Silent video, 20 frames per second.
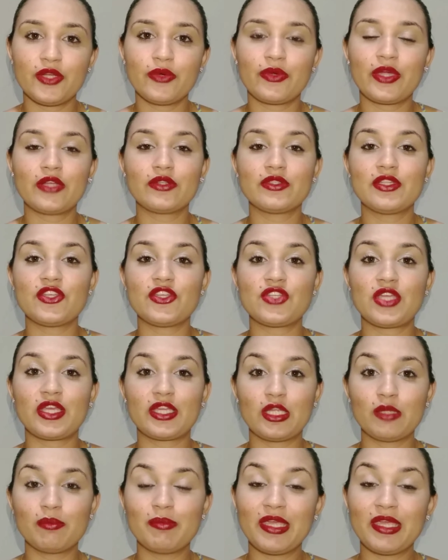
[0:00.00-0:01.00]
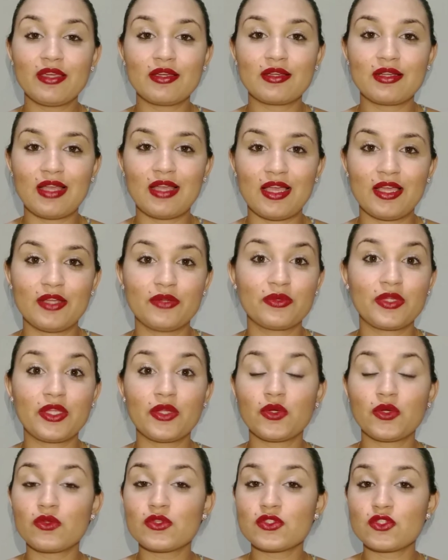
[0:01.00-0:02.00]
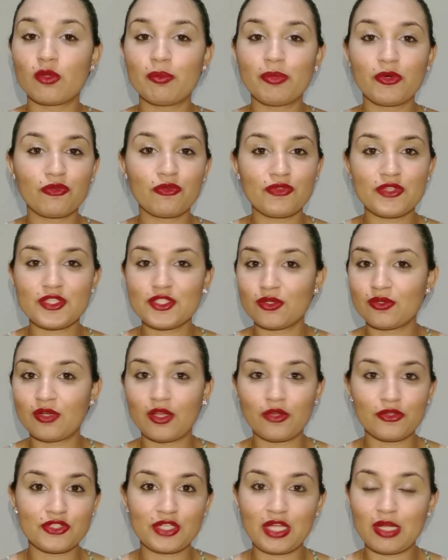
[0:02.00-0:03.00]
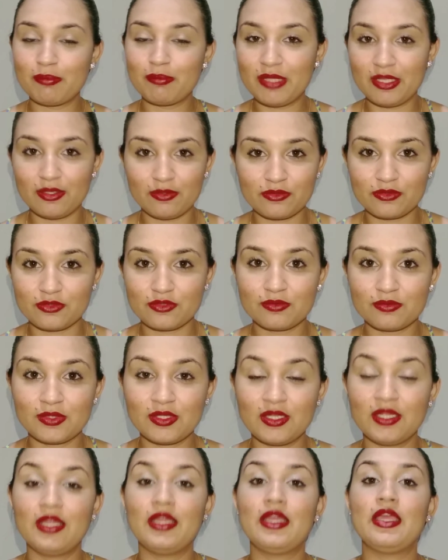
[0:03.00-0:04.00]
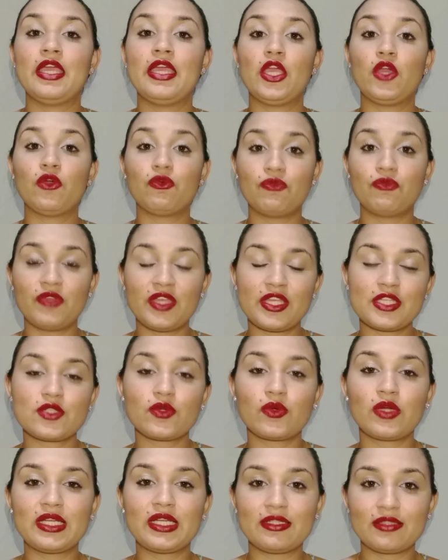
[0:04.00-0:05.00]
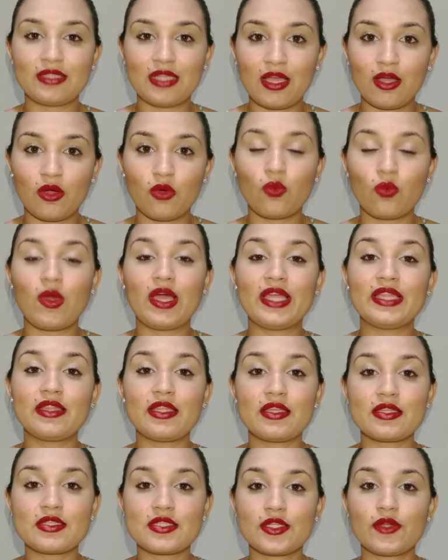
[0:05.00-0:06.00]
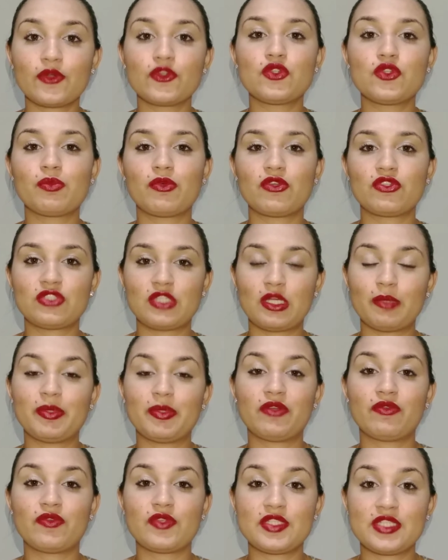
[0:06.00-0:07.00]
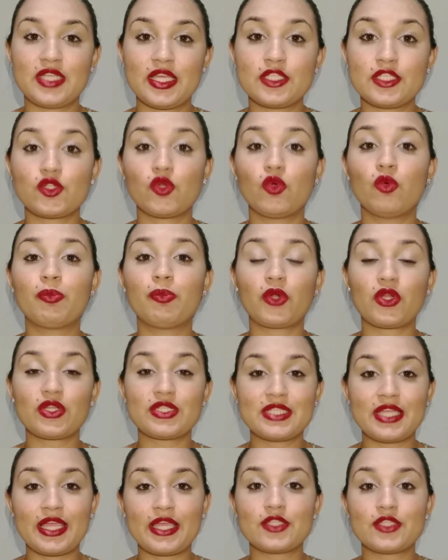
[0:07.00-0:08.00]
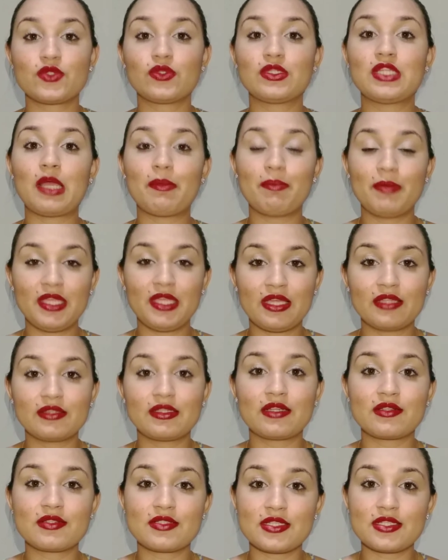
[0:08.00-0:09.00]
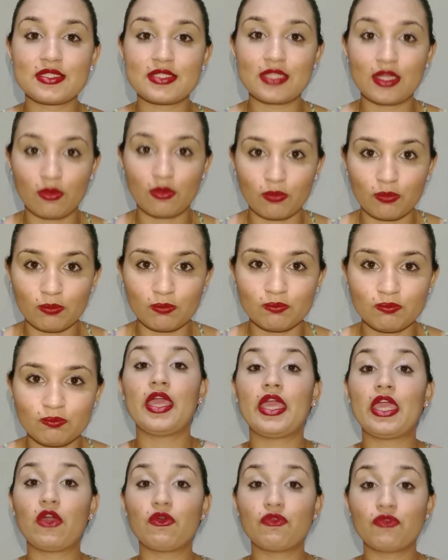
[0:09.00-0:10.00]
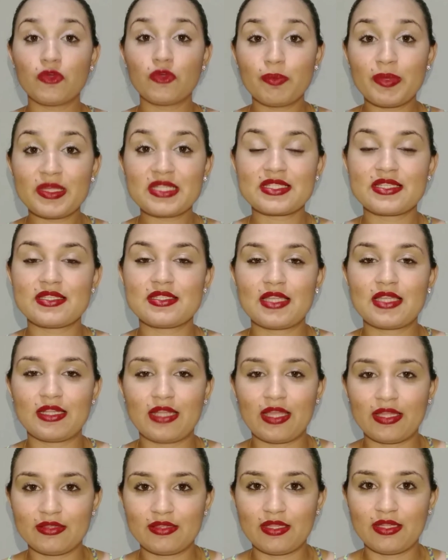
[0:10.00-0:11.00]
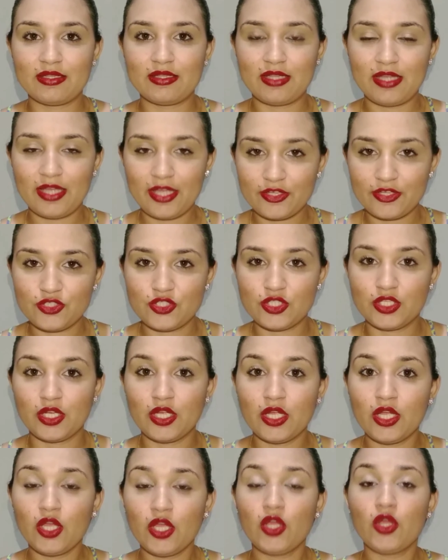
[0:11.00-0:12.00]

eu quero deixar aqui bem claro que eu não sou profissional de cabelo. Eu fiz o canal com a intenção de mostrar para vocês o processo da minha transição. Eu fui pesquisar na internet